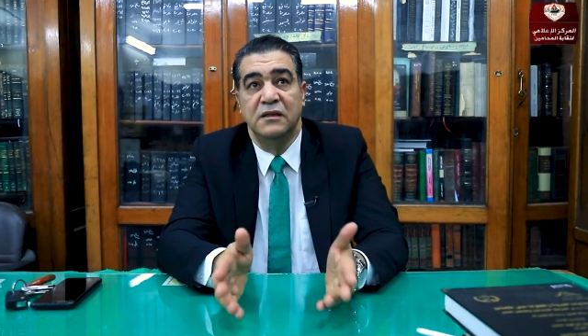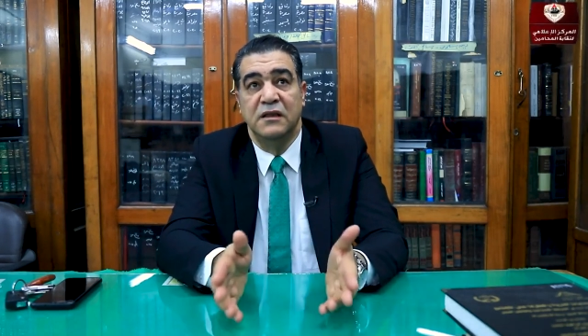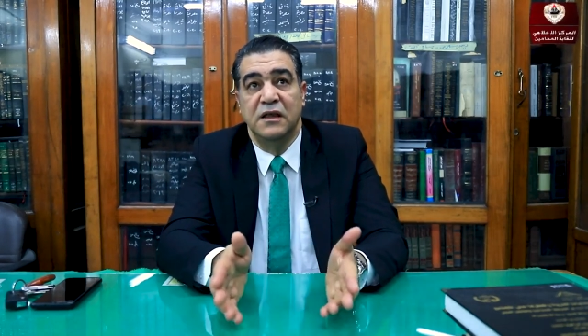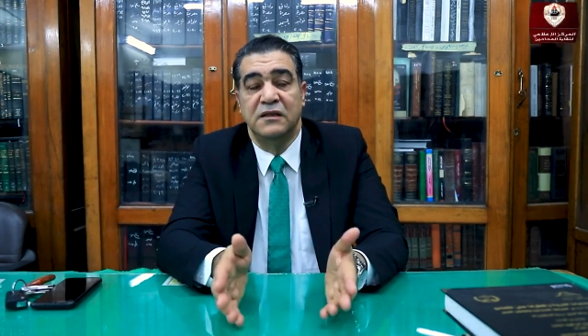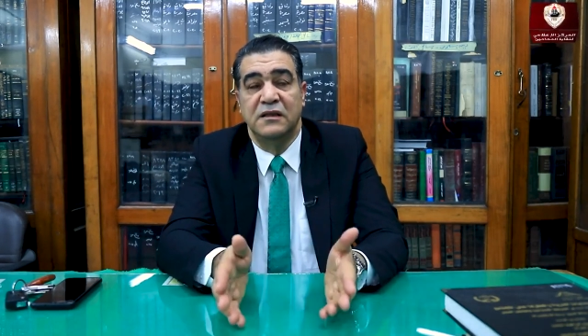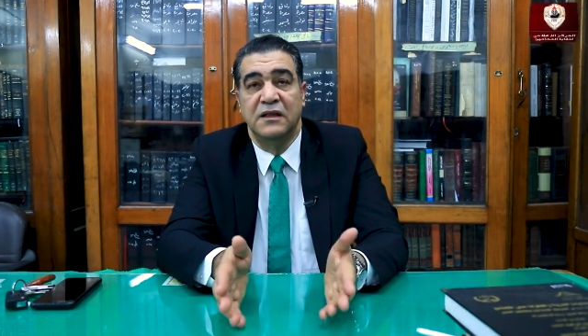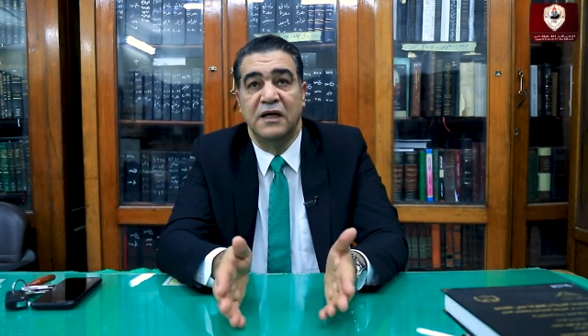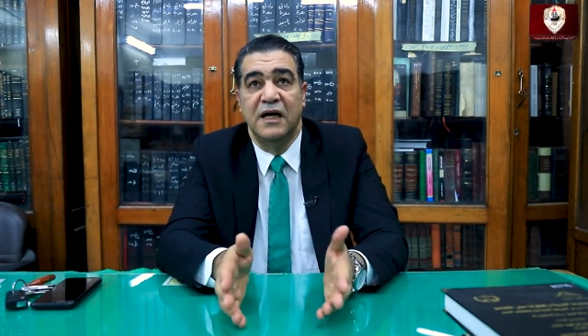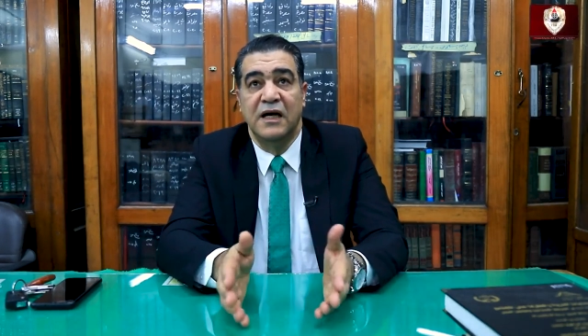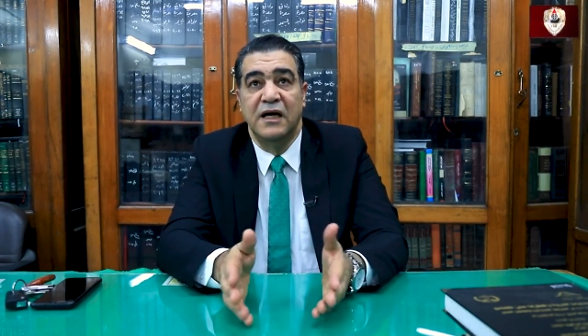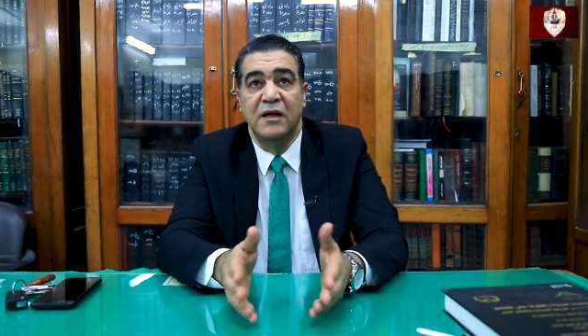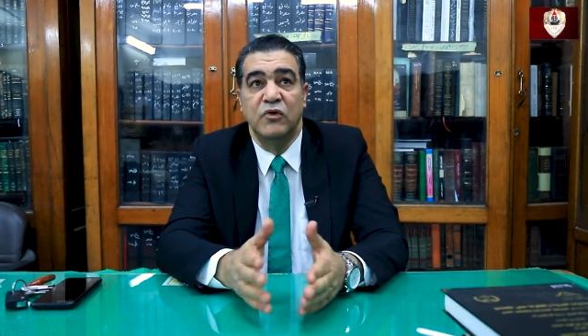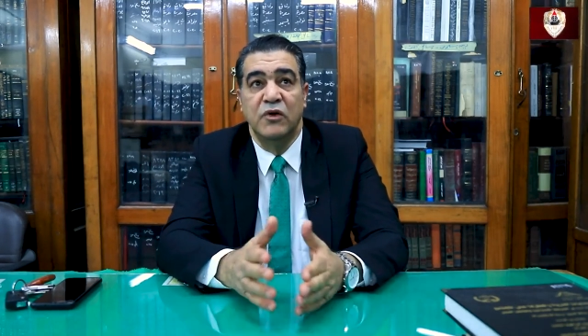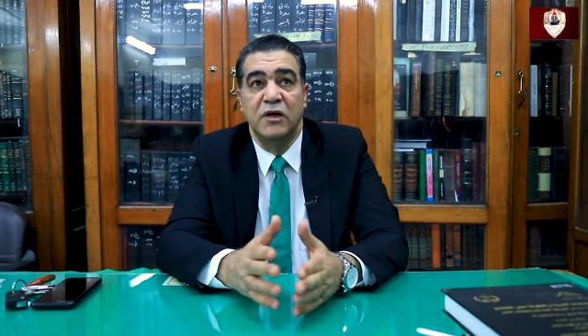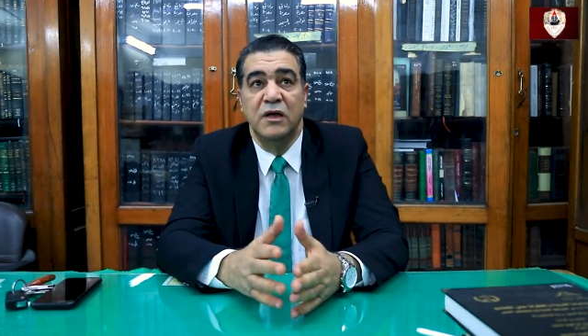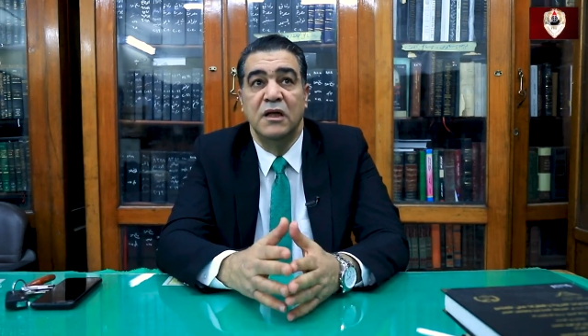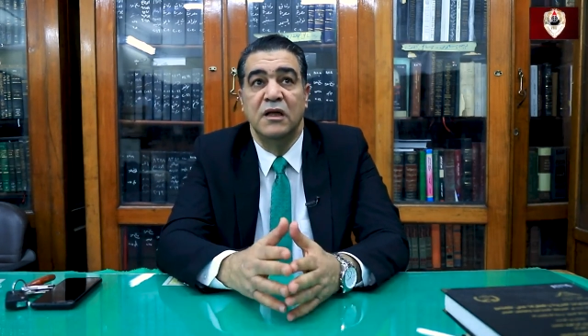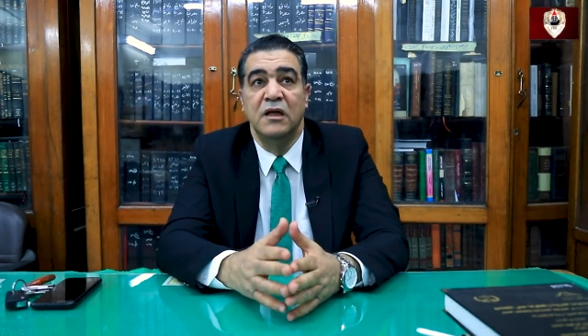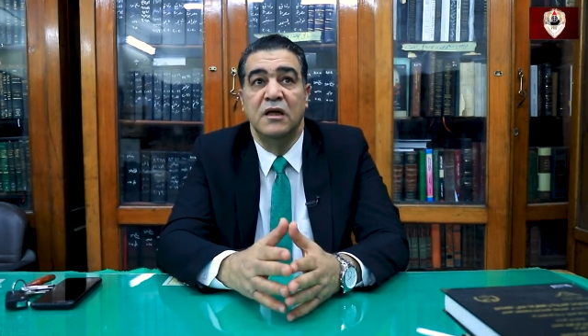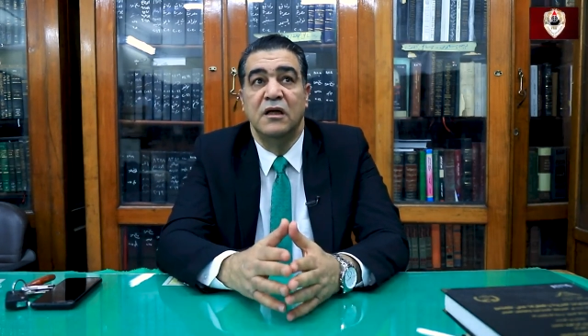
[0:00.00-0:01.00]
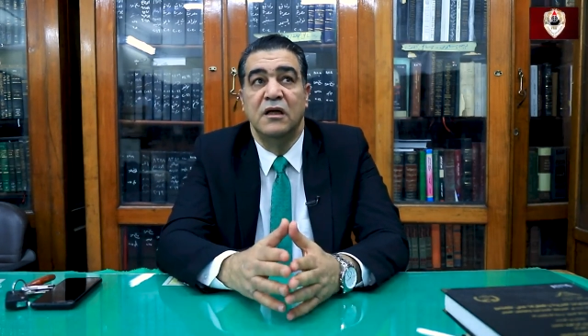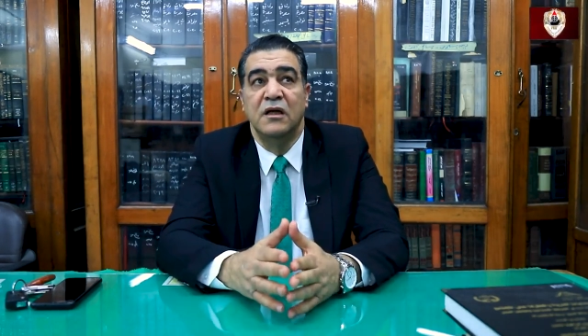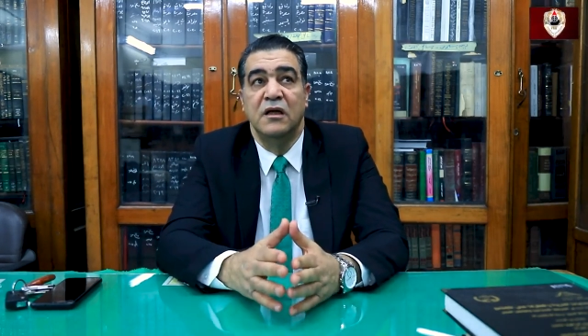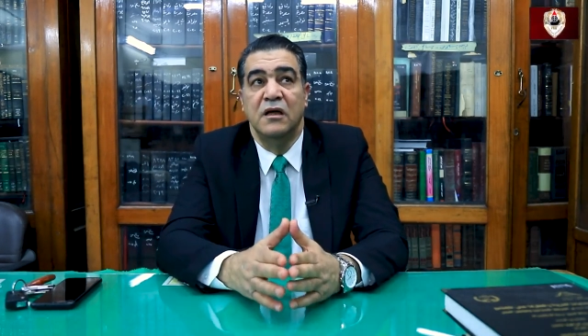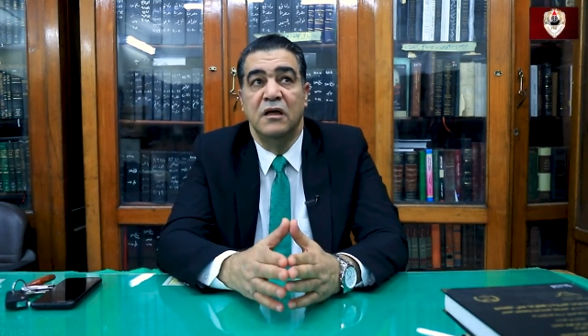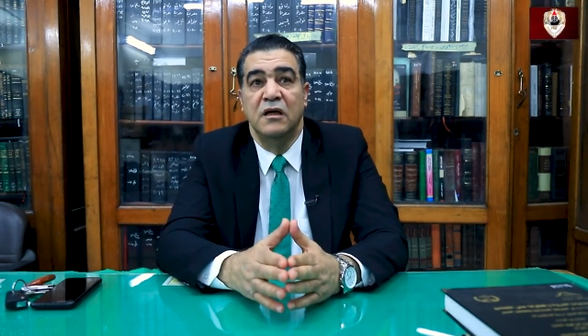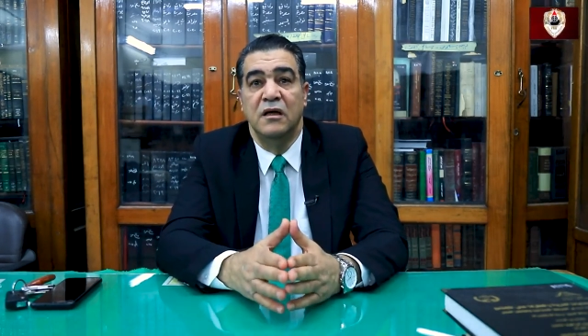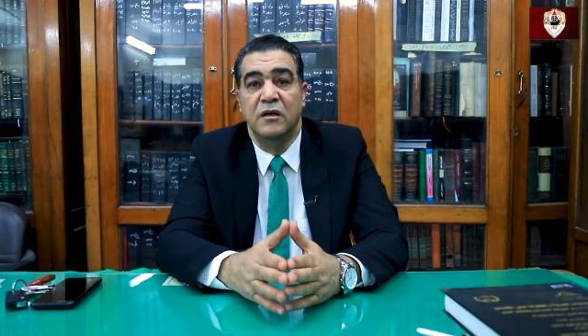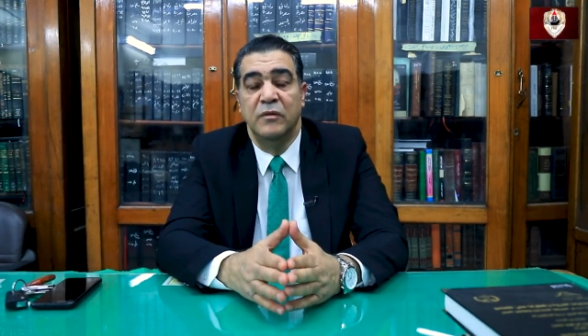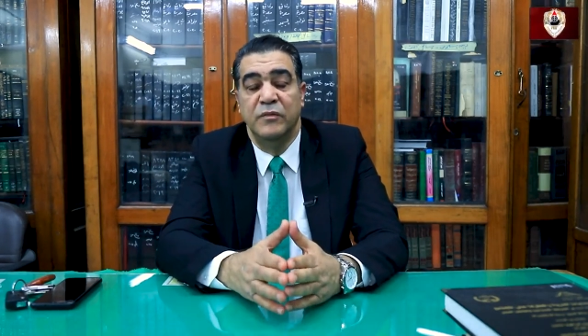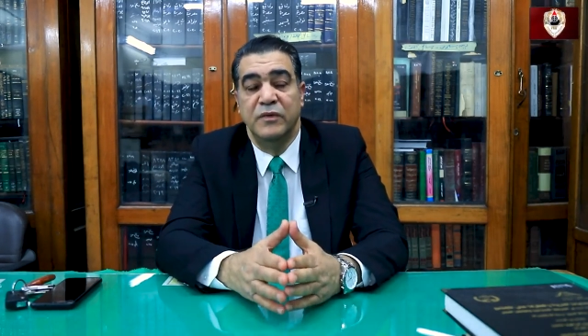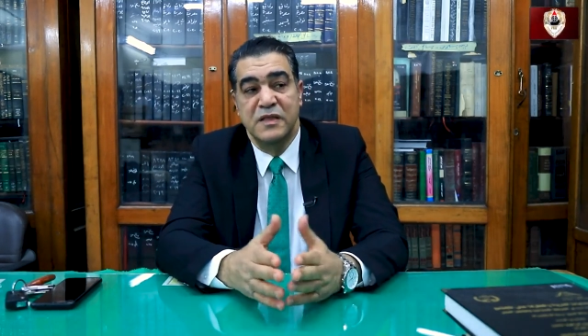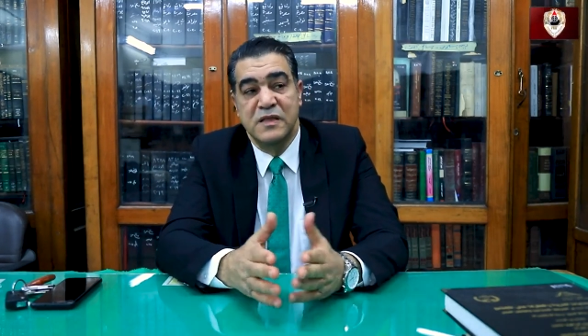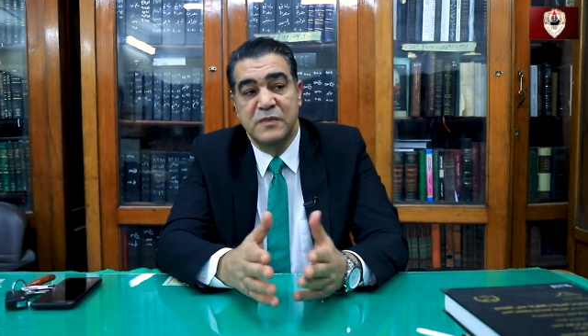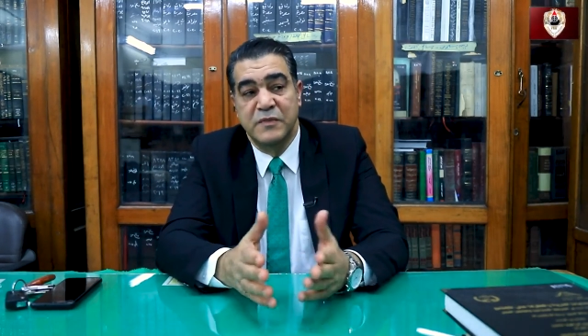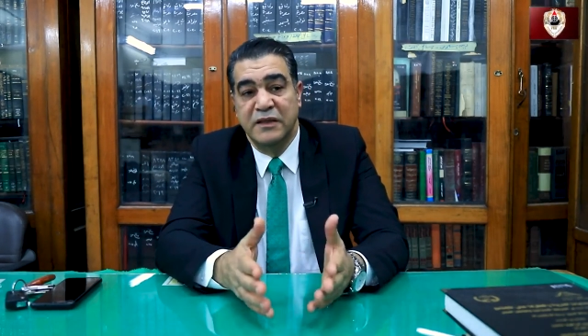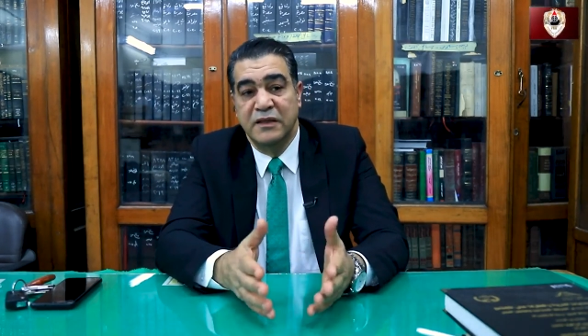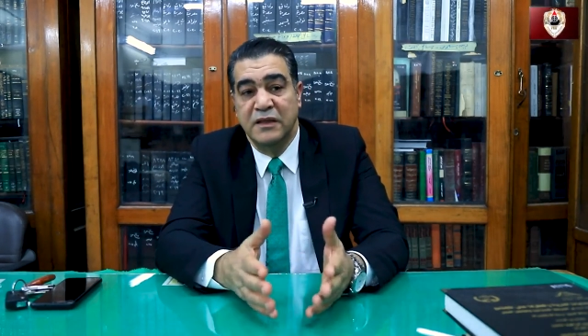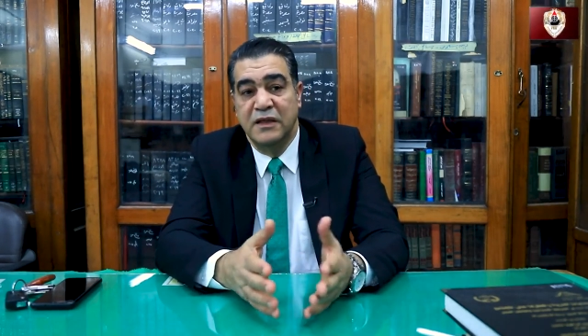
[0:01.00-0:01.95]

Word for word: التعامل بالنسبه